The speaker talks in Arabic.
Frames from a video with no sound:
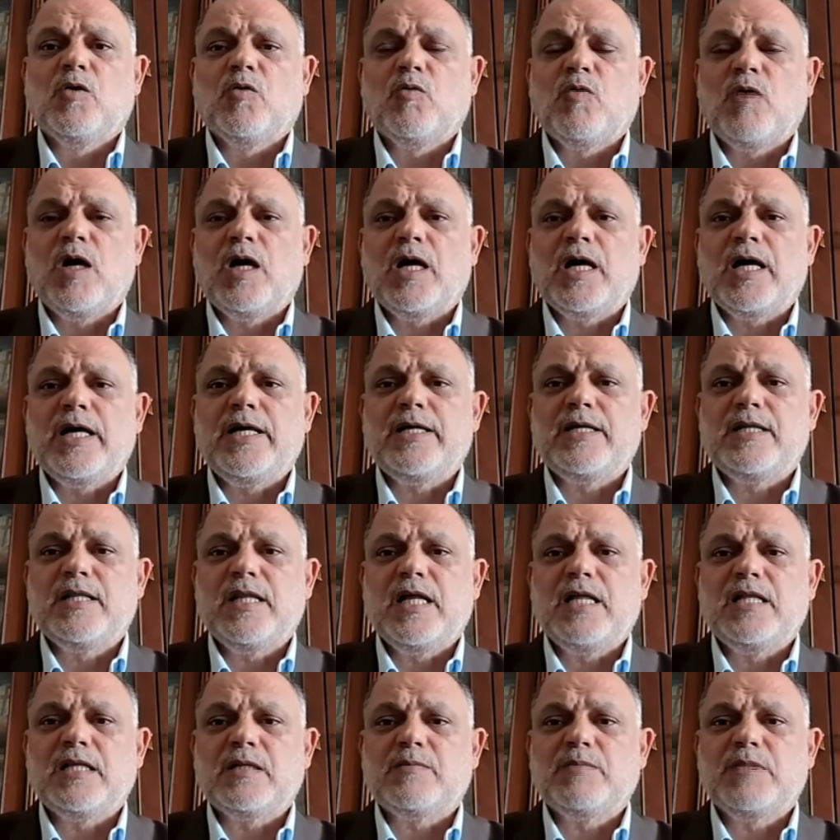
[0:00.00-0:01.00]
وغير
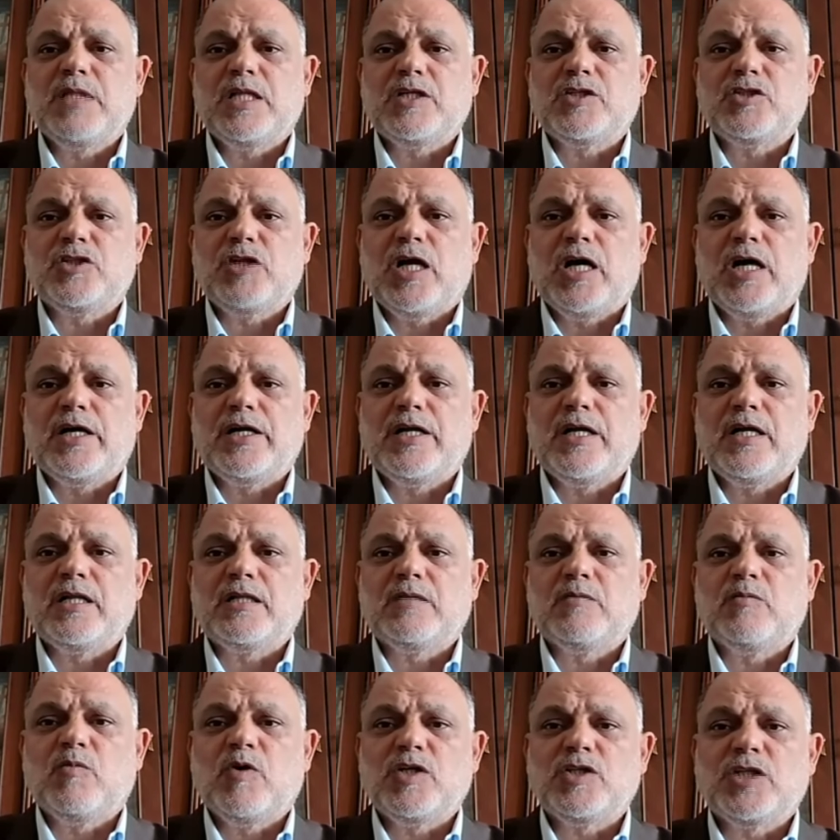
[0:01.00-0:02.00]
ذلك من
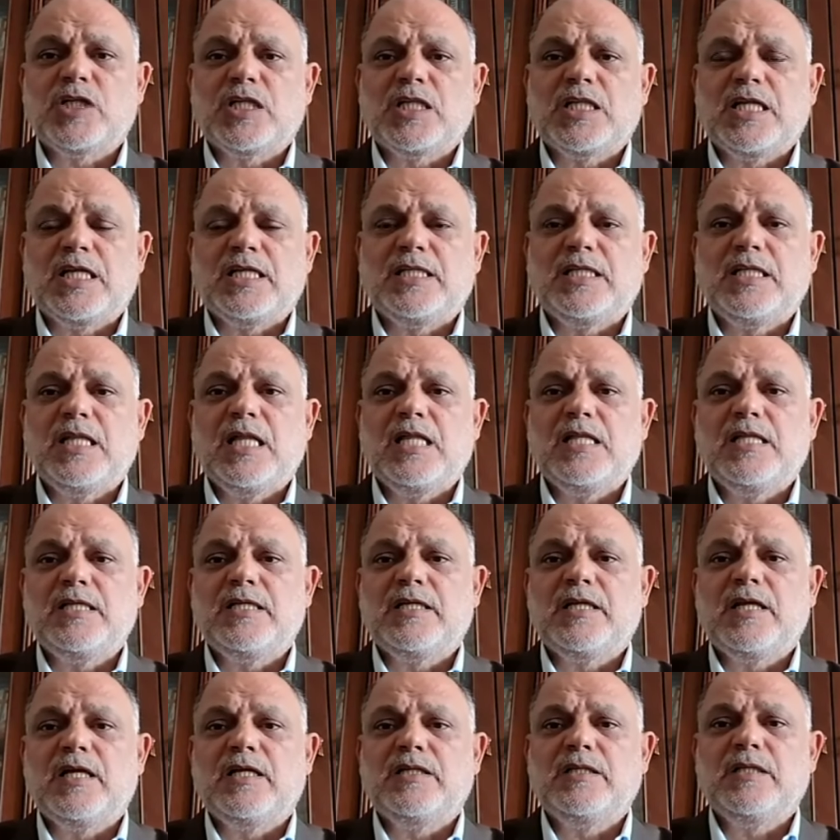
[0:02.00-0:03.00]
الشعارات مواجهة الاحتلال
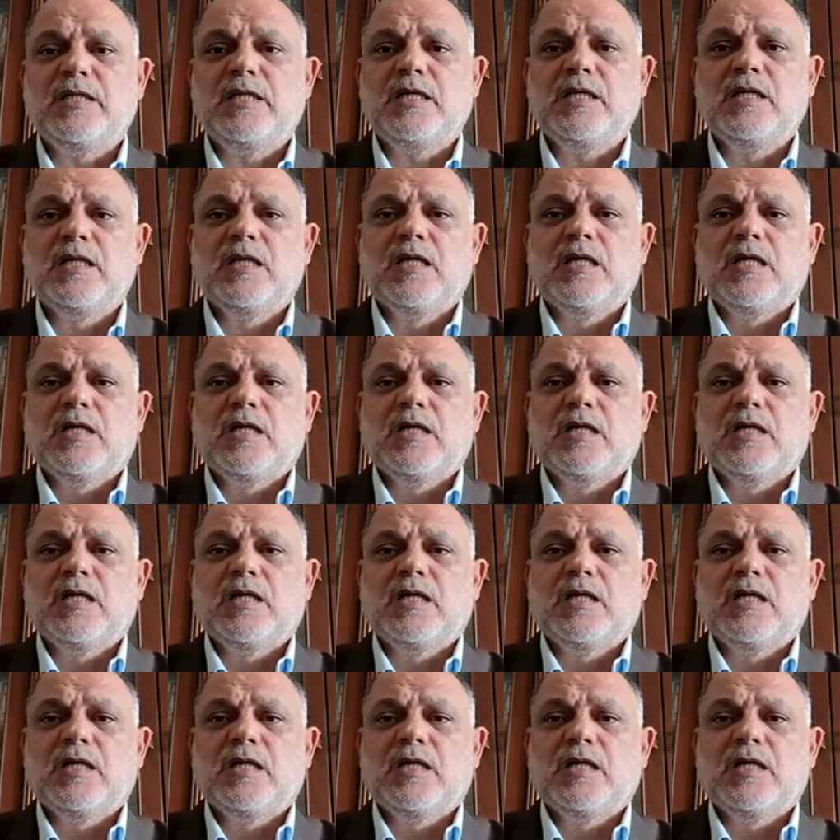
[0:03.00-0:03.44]
الإيراني